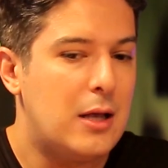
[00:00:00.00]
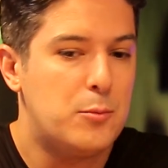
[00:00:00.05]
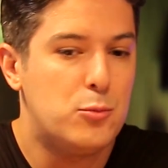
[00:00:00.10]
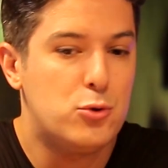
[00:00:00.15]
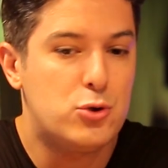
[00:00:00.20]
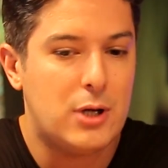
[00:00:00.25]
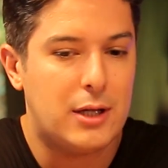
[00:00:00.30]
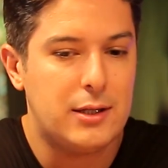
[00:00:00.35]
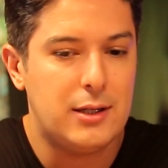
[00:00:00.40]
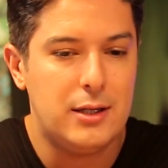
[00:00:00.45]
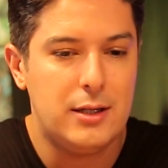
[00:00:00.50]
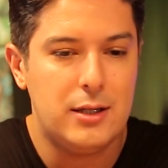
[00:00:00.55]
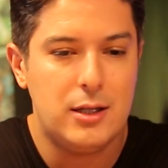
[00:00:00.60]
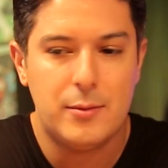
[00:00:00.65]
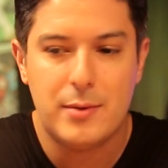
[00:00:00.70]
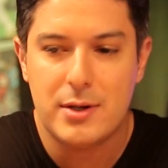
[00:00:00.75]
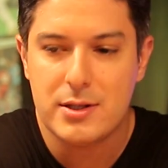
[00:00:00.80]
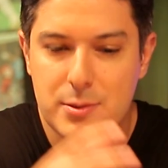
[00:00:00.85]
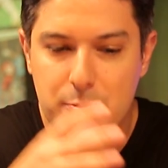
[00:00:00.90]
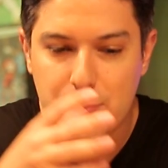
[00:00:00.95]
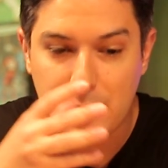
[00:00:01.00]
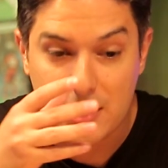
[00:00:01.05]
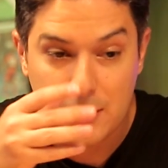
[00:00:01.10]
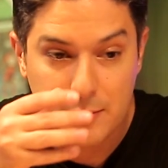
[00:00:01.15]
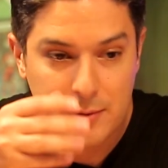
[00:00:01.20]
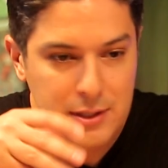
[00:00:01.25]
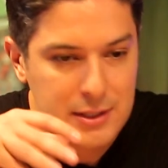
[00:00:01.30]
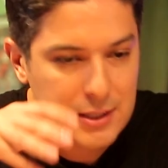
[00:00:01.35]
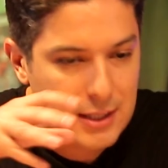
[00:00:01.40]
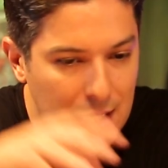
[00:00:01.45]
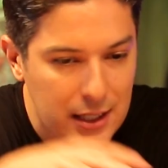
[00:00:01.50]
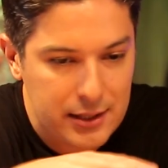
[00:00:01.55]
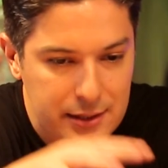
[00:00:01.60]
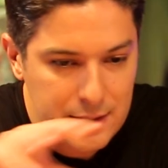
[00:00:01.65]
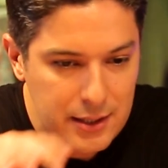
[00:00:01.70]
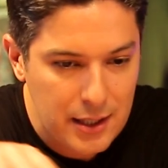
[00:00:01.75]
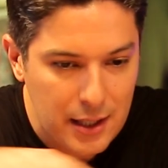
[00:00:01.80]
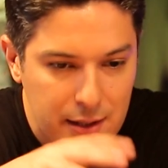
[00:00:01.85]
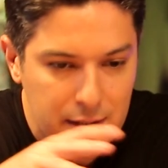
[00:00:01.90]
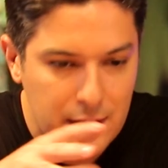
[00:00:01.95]
Mücadele edemez. Panama'nın
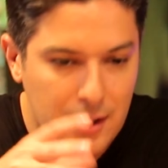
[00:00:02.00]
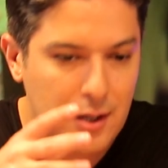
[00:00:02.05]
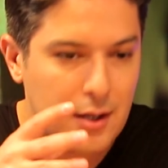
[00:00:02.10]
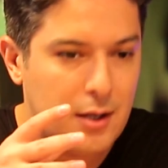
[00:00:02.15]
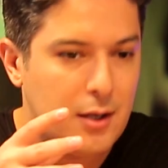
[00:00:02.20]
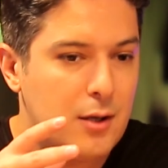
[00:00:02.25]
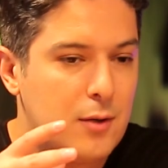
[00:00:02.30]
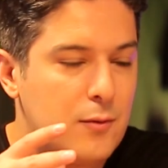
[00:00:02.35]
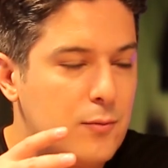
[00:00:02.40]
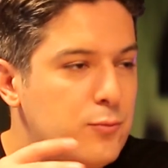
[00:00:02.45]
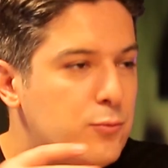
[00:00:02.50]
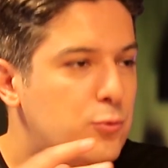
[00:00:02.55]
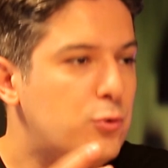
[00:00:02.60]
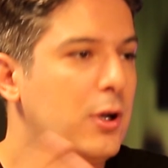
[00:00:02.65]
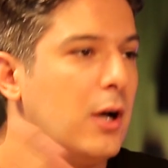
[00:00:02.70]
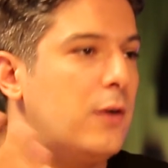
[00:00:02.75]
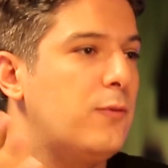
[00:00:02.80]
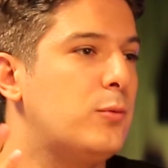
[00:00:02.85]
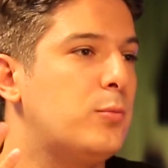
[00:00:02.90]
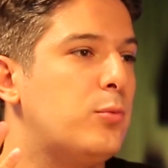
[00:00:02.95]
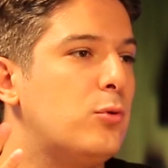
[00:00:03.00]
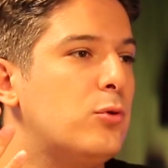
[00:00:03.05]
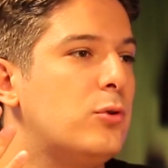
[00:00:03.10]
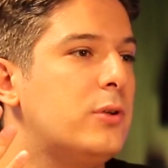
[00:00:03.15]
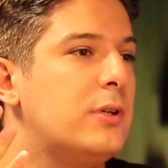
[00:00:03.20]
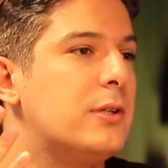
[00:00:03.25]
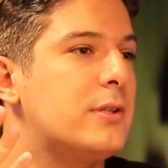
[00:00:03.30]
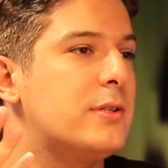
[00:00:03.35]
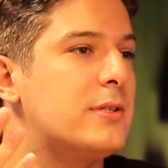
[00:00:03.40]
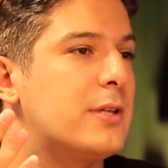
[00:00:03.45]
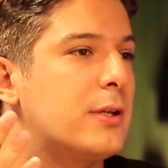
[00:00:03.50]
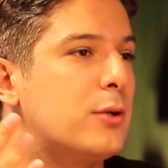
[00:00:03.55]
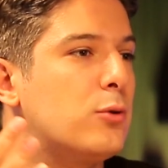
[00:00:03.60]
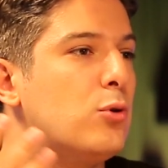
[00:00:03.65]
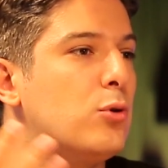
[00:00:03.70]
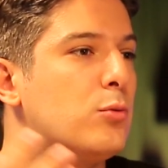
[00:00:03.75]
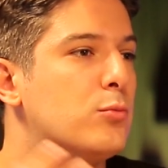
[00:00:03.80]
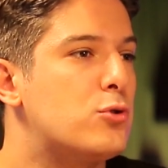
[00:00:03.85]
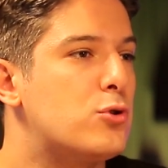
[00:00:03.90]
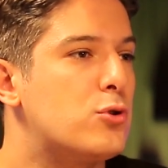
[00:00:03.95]
geldiği yerde dünya futbolunun yıldızları
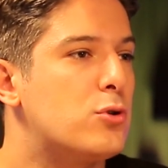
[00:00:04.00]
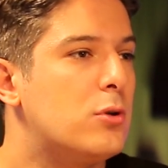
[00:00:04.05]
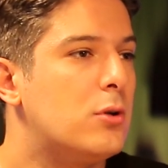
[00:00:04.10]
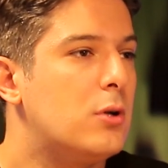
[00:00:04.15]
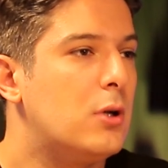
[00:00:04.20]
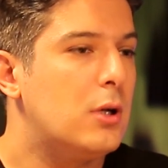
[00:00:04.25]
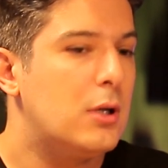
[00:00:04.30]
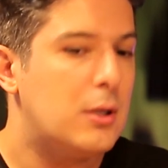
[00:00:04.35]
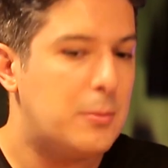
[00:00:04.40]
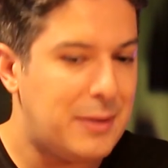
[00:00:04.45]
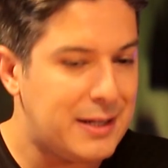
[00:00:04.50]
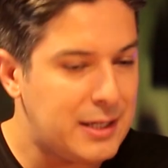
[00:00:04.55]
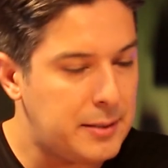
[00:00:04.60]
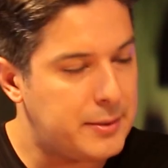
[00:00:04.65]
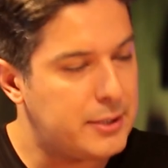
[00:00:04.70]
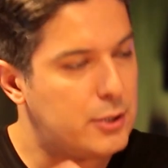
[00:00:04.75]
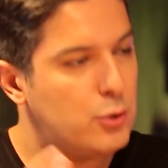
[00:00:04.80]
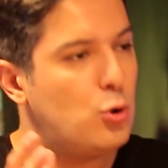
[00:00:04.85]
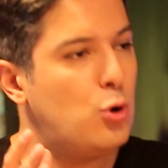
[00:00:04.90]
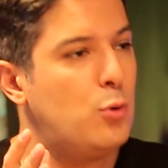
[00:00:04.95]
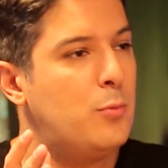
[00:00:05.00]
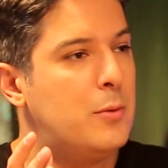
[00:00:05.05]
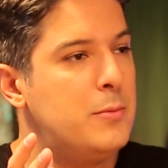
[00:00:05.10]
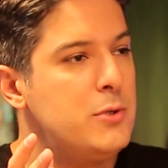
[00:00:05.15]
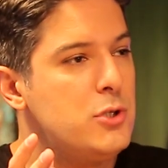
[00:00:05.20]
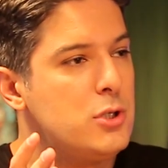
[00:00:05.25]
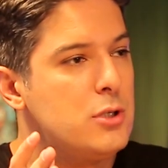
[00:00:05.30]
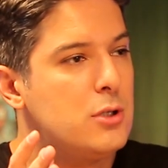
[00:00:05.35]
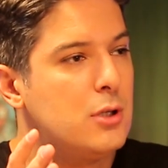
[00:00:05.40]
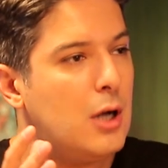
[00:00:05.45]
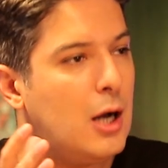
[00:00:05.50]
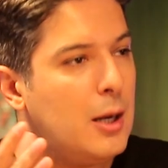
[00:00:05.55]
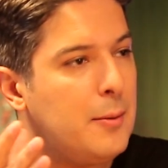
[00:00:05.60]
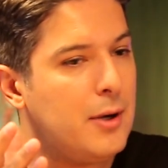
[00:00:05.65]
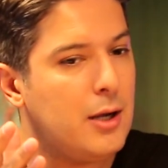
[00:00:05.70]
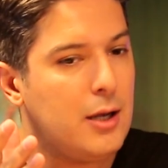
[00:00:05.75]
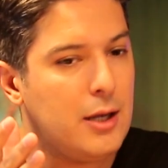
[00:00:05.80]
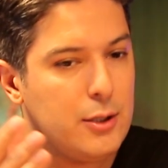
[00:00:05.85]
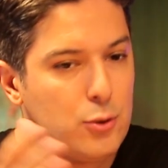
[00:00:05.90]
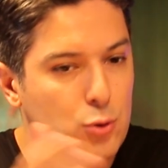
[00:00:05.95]
doğmuş. Panama'da doğmamış
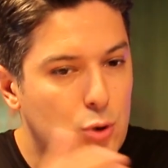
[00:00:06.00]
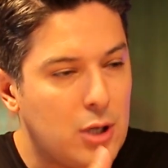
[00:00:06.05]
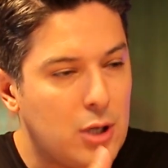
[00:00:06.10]
ama hani